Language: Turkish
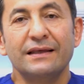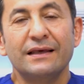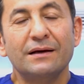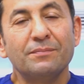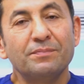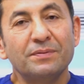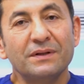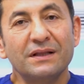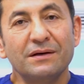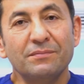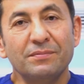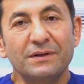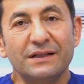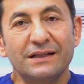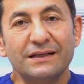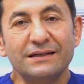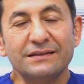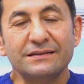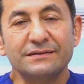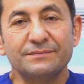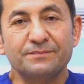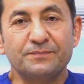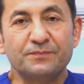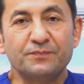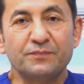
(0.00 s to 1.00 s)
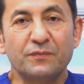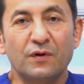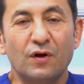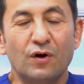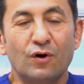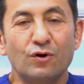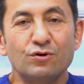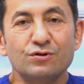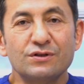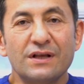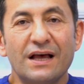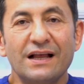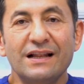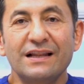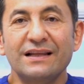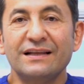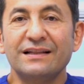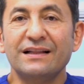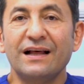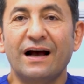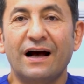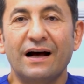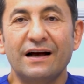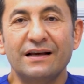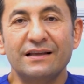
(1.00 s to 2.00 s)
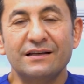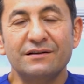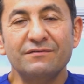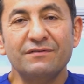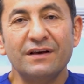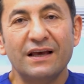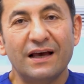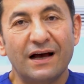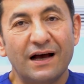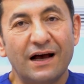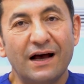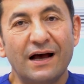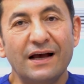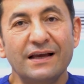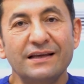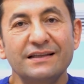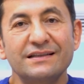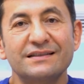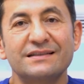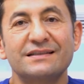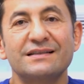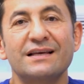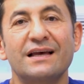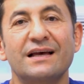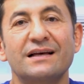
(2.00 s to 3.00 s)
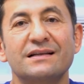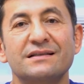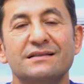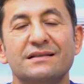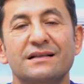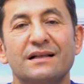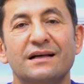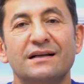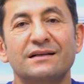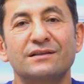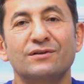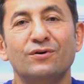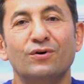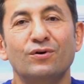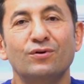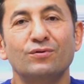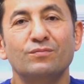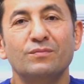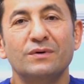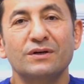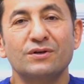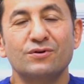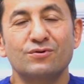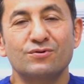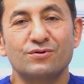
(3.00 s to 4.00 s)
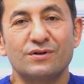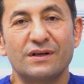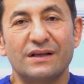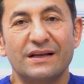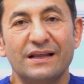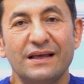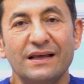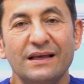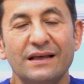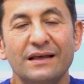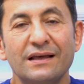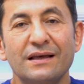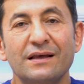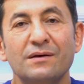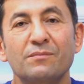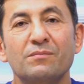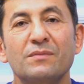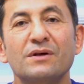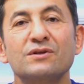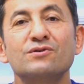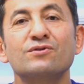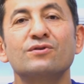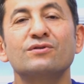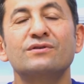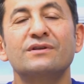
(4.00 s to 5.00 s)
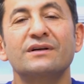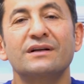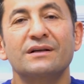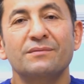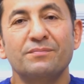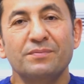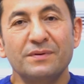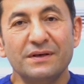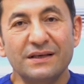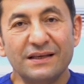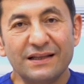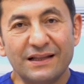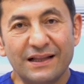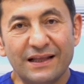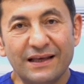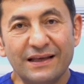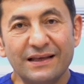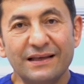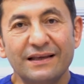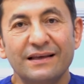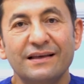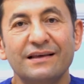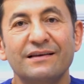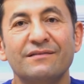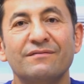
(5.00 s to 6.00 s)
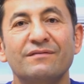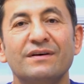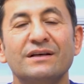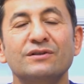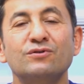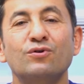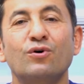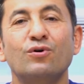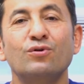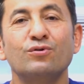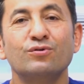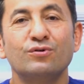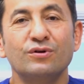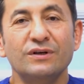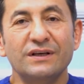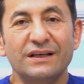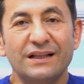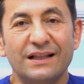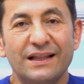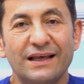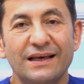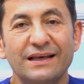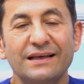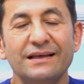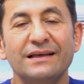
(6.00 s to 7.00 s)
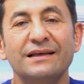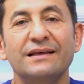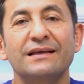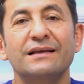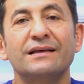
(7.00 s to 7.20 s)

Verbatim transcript: Yapılabilir. Özellikle ayrı veya aynı seanslarda olmak üzere mezoterapi ile ve dolgu ile